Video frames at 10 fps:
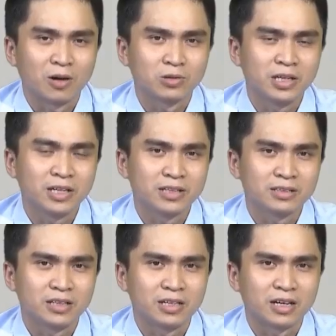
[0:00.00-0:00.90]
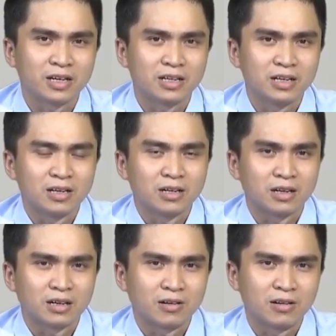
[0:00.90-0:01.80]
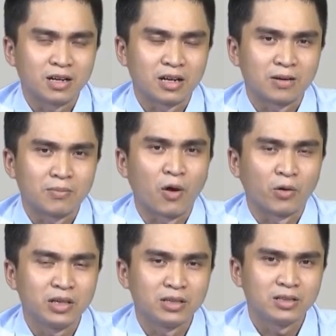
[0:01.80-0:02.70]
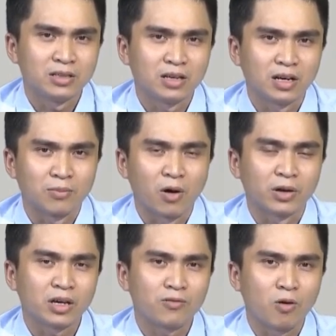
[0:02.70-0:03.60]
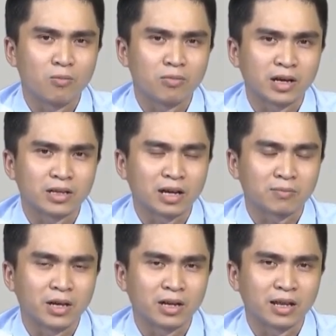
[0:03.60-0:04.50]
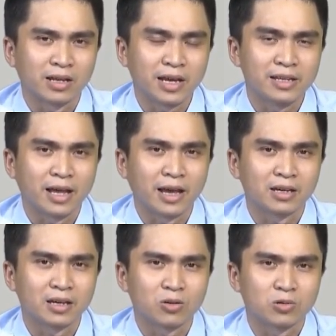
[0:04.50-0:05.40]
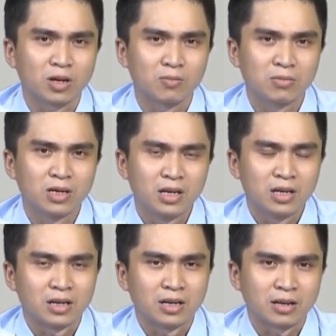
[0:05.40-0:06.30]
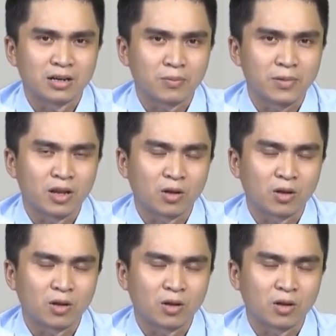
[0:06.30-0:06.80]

đầu tiên thì à, à, nó là mỏi, mỏi cái vùng mà đặc biệt là ngay tại cuộc sống à, đặc biệt